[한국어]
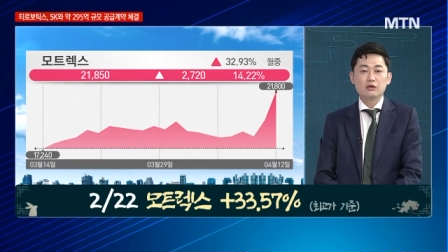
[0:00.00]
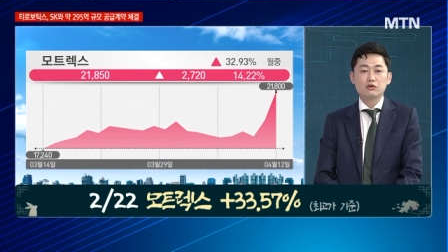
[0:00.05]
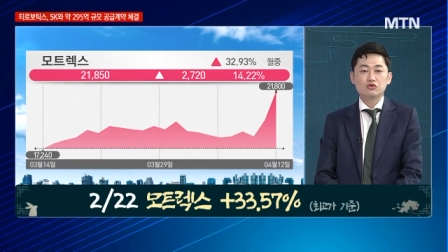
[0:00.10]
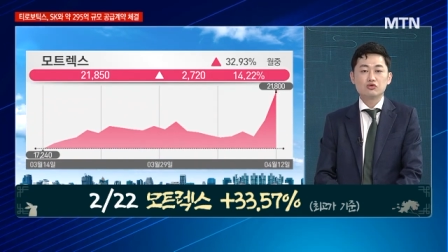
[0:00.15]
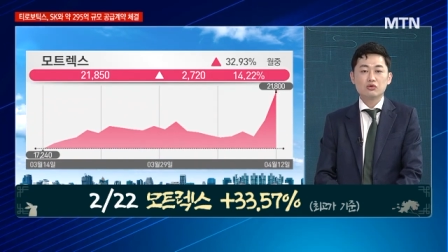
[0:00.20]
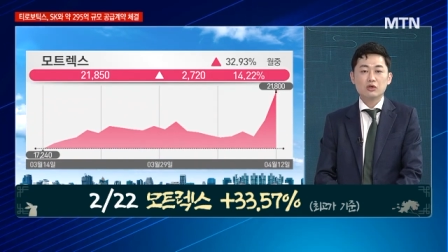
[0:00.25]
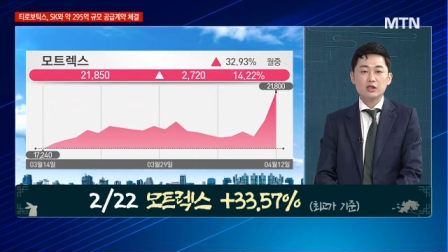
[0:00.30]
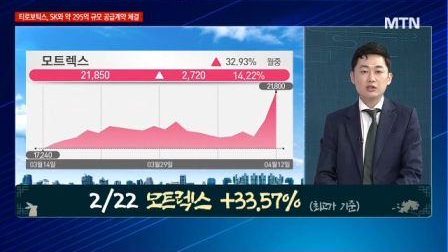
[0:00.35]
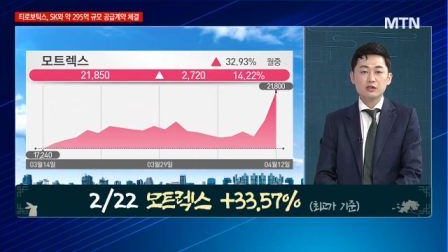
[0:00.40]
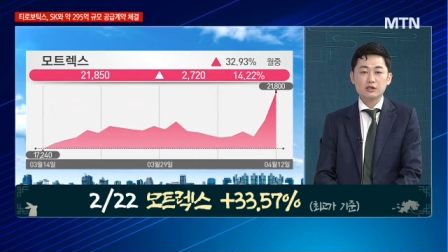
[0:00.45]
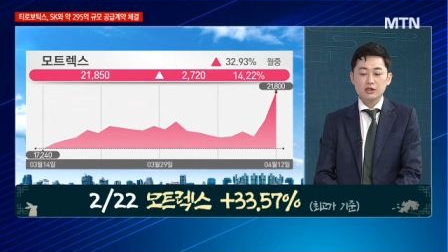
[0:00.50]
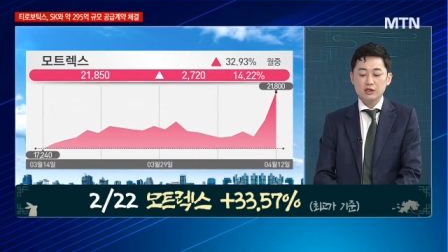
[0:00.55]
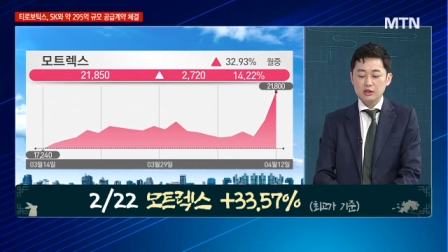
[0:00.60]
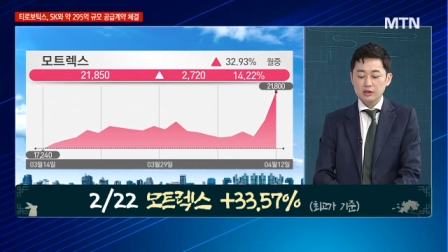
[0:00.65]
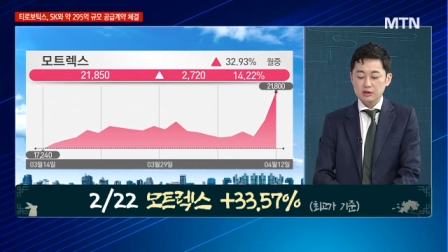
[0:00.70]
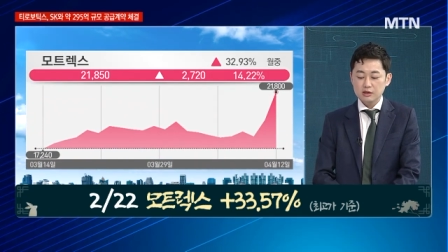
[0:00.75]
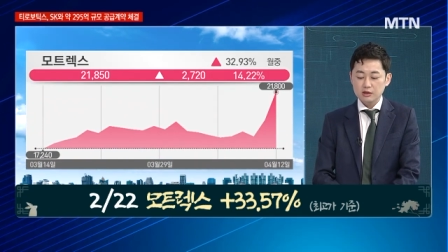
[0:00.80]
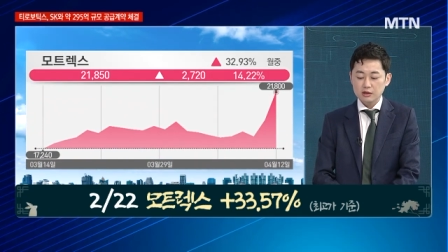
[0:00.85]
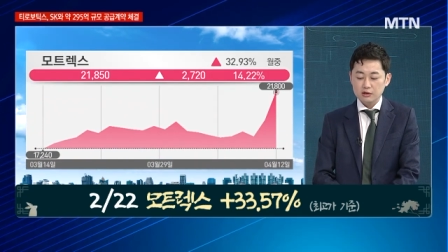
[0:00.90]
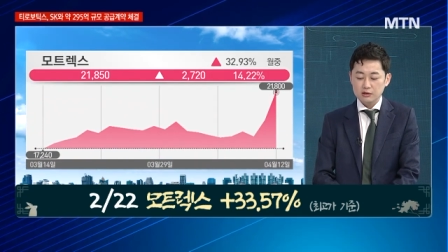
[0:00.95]

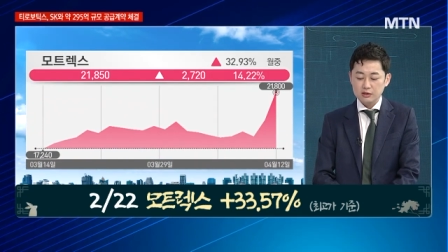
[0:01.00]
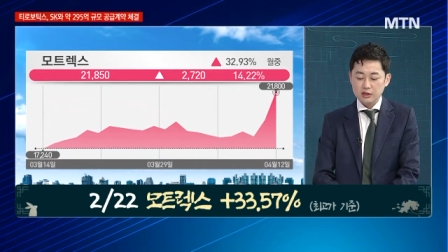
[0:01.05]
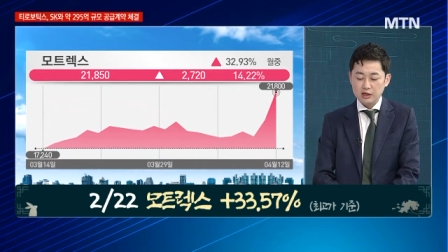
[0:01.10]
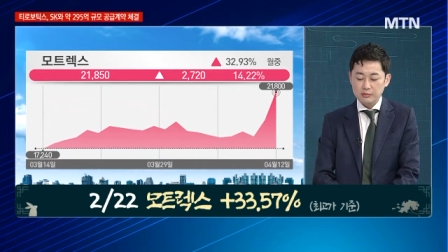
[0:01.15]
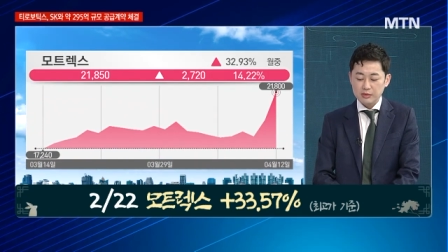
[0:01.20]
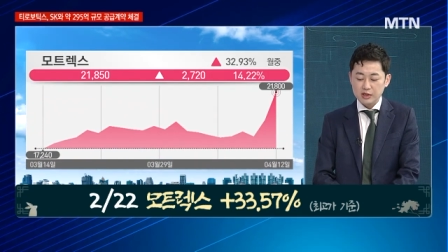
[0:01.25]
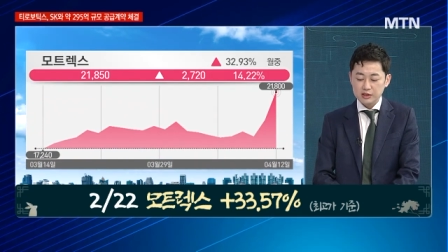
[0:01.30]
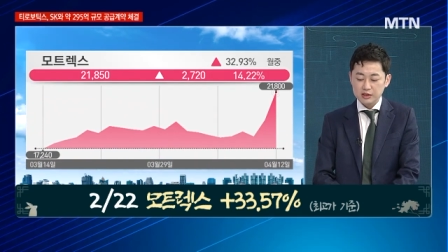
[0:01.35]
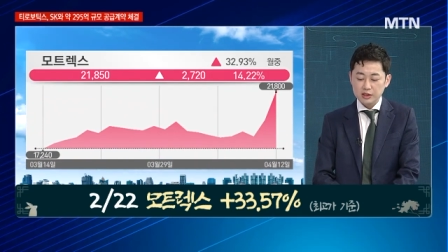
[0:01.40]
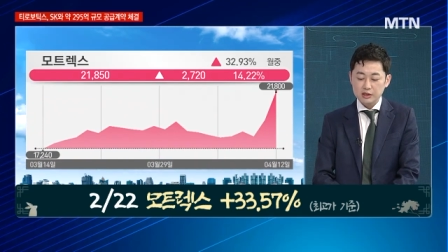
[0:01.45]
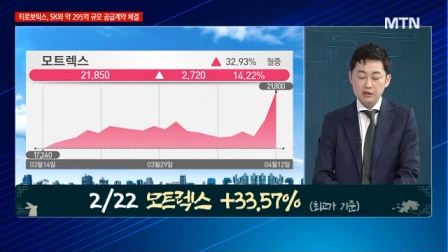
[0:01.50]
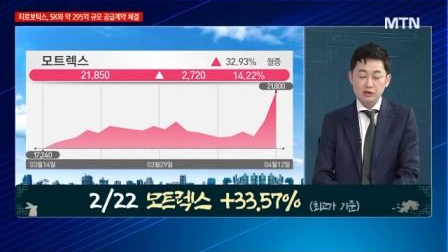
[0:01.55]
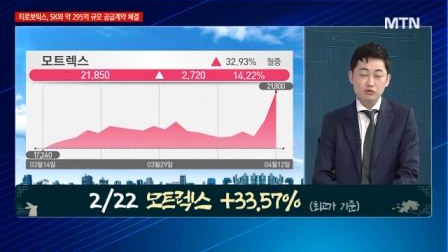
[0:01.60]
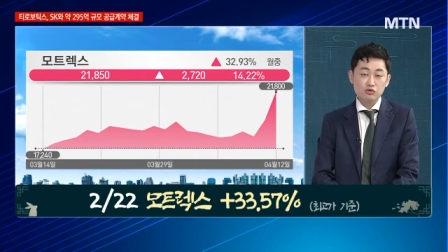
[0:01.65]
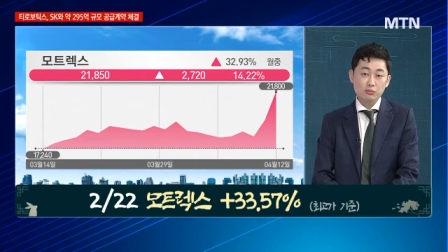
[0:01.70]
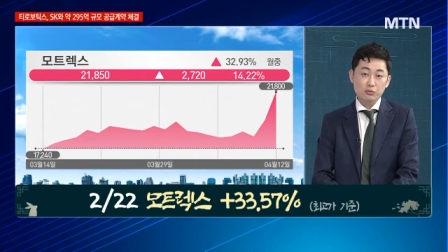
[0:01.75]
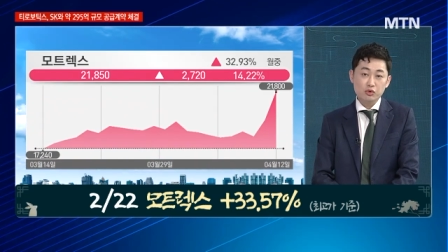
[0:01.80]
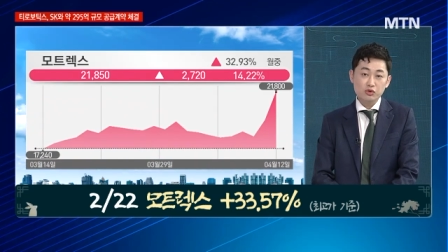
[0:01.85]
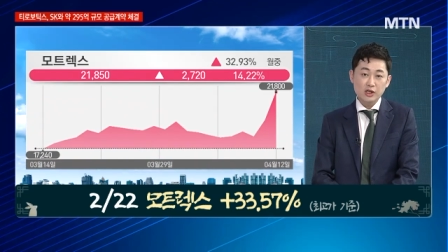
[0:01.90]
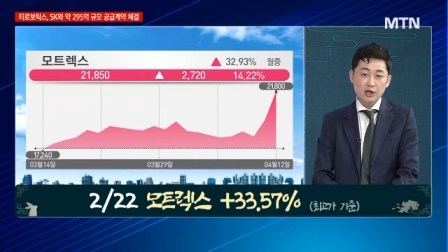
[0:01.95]
추가적인 어, 상방 자리를
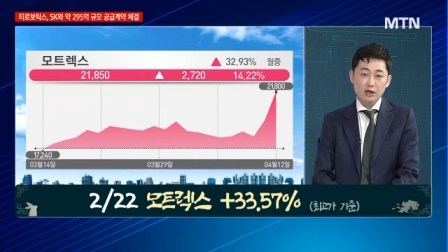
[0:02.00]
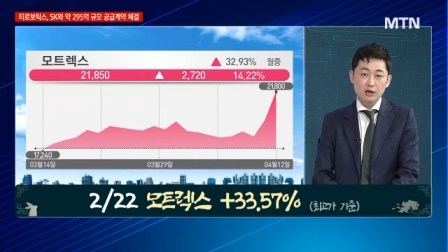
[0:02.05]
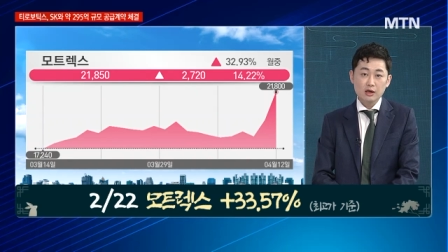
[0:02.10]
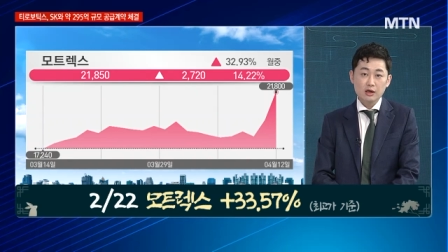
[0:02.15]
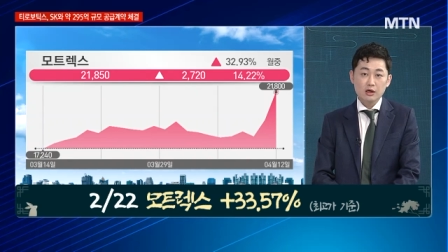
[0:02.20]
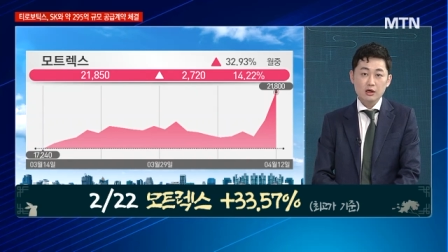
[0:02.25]
좀 보자